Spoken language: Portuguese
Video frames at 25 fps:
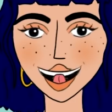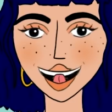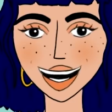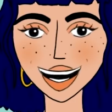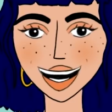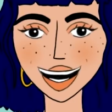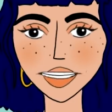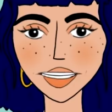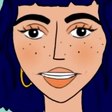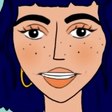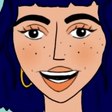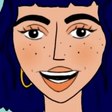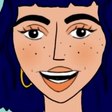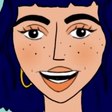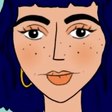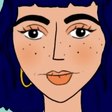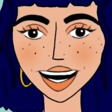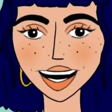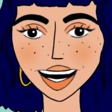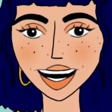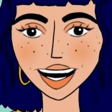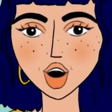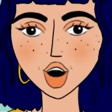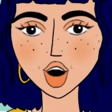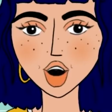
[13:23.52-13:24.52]
enfim, não
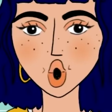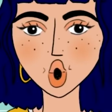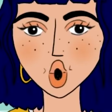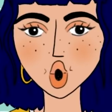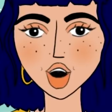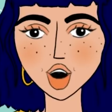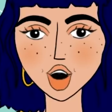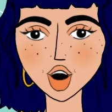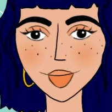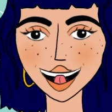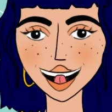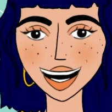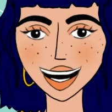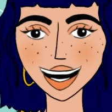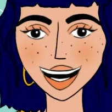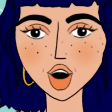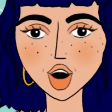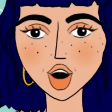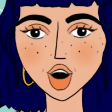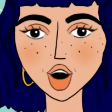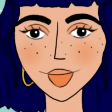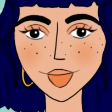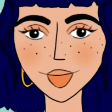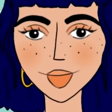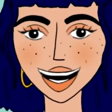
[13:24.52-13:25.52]
tem sido fácil
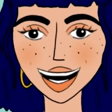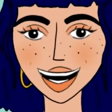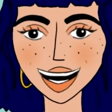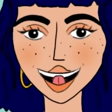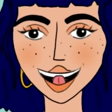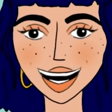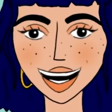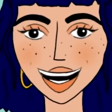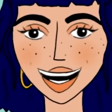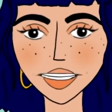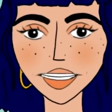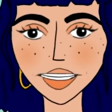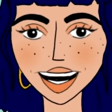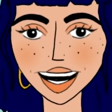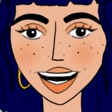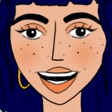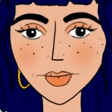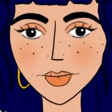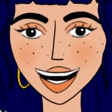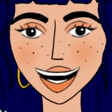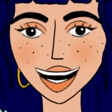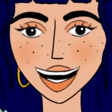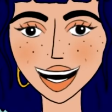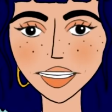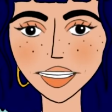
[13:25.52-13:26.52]
e desculpem lá se
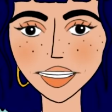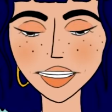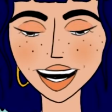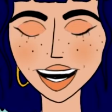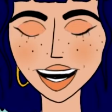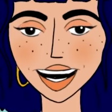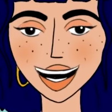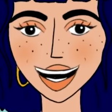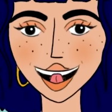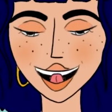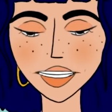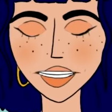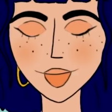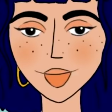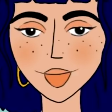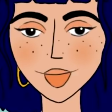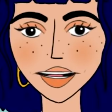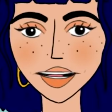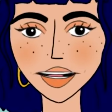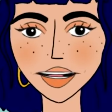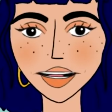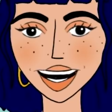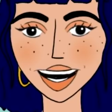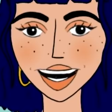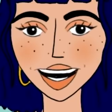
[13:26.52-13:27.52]
está assim um
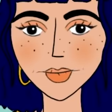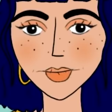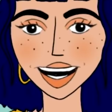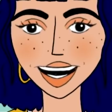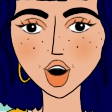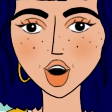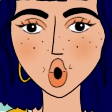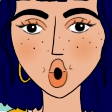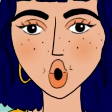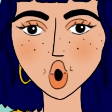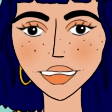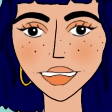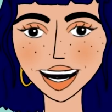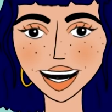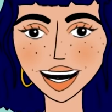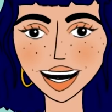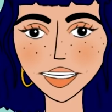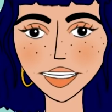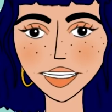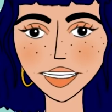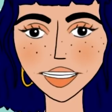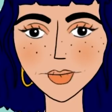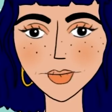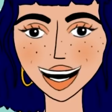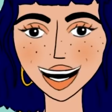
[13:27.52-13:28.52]
bocado. Não queria que
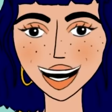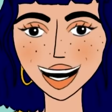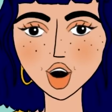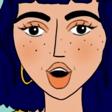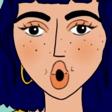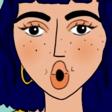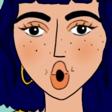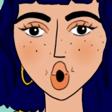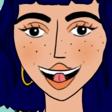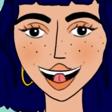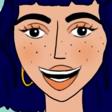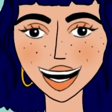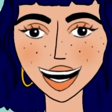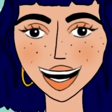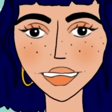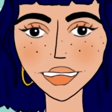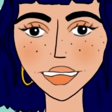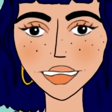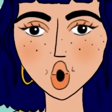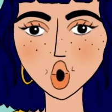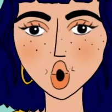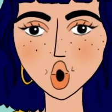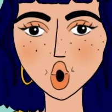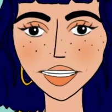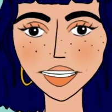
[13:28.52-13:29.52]
este episódio
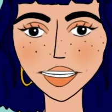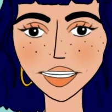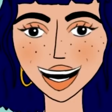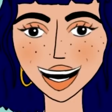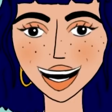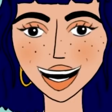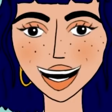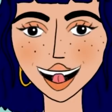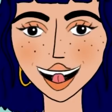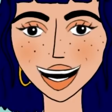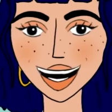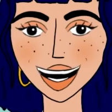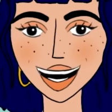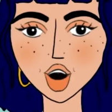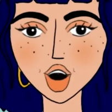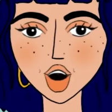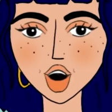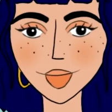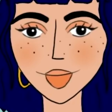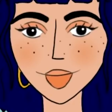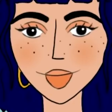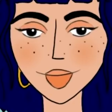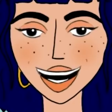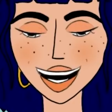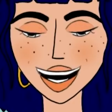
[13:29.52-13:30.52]
fosse
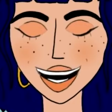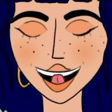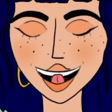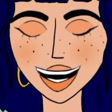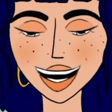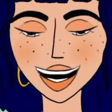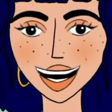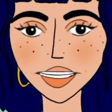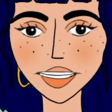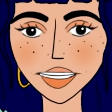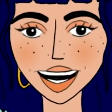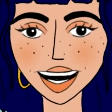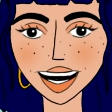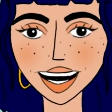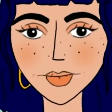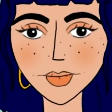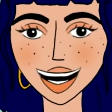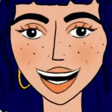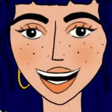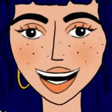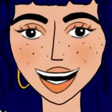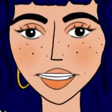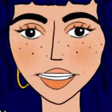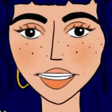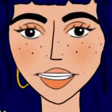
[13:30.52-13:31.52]
negativo, mas
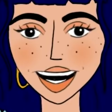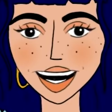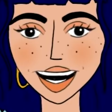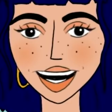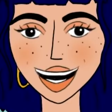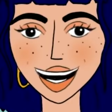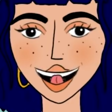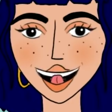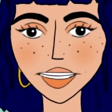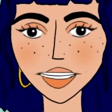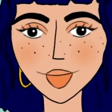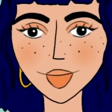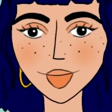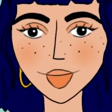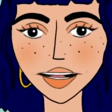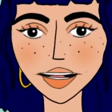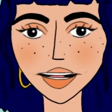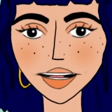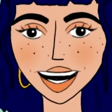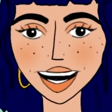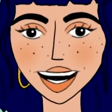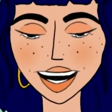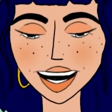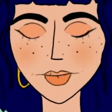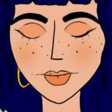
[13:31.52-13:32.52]
também não
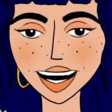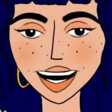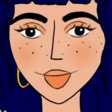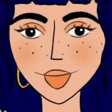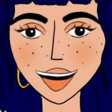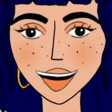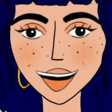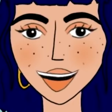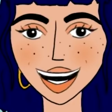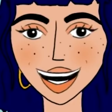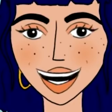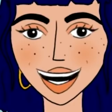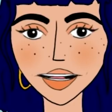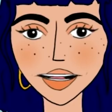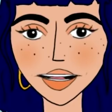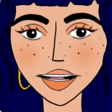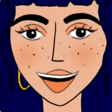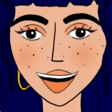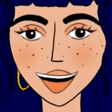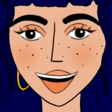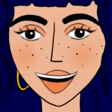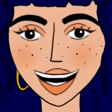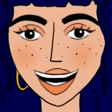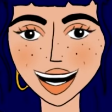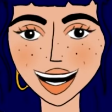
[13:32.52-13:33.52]
consigo contrariar a
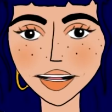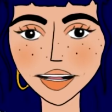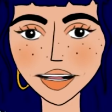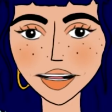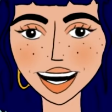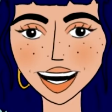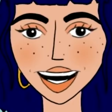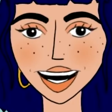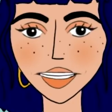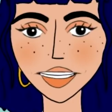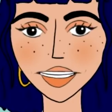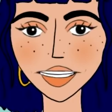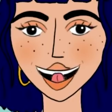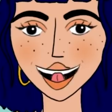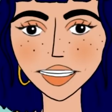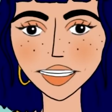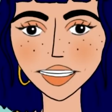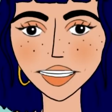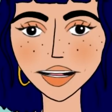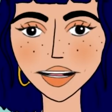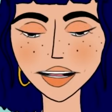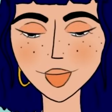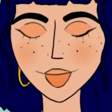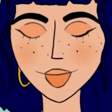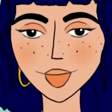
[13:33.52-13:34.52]
forma como estou a sentir
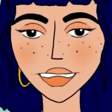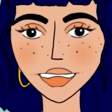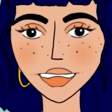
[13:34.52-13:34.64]
hoje.